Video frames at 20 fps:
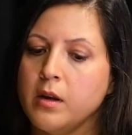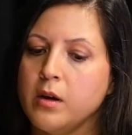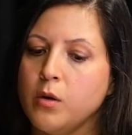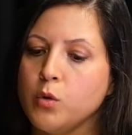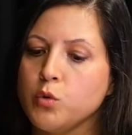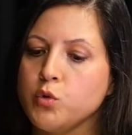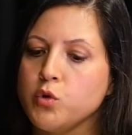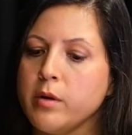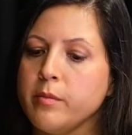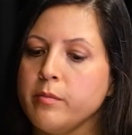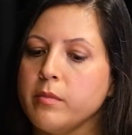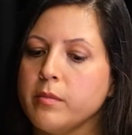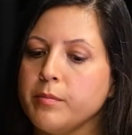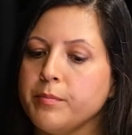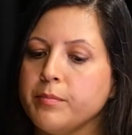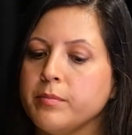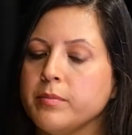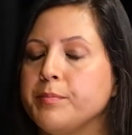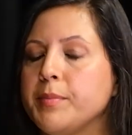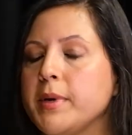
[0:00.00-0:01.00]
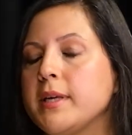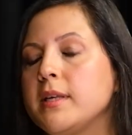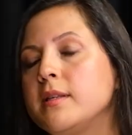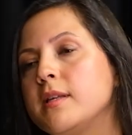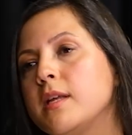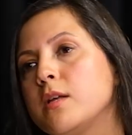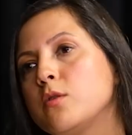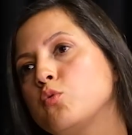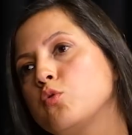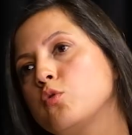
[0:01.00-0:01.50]
Hocam
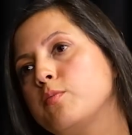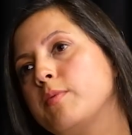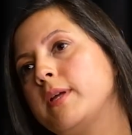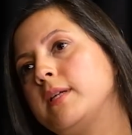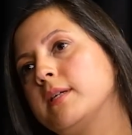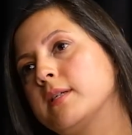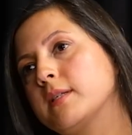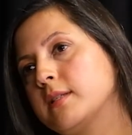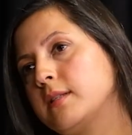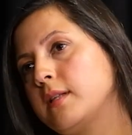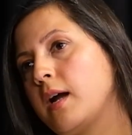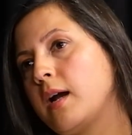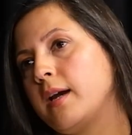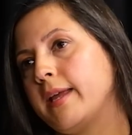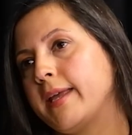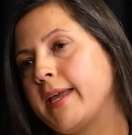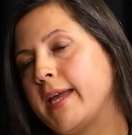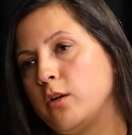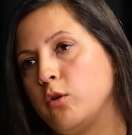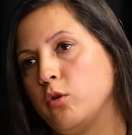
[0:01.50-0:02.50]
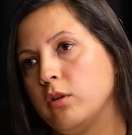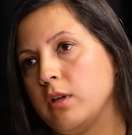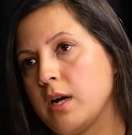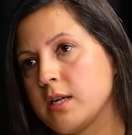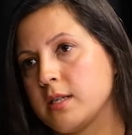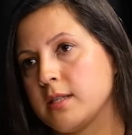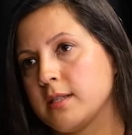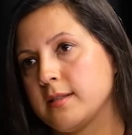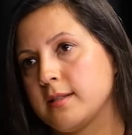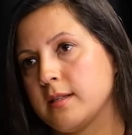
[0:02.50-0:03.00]
Peki ne tür belirtilerle
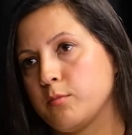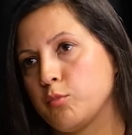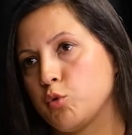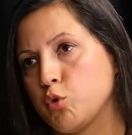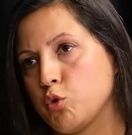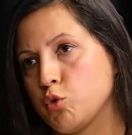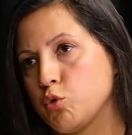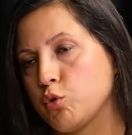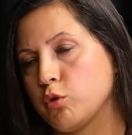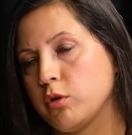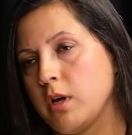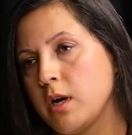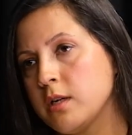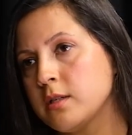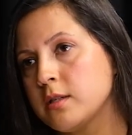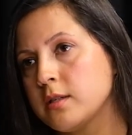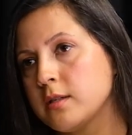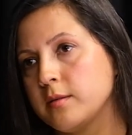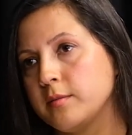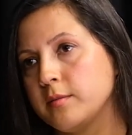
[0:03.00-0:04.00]
geliyorlar size bu çocuklar?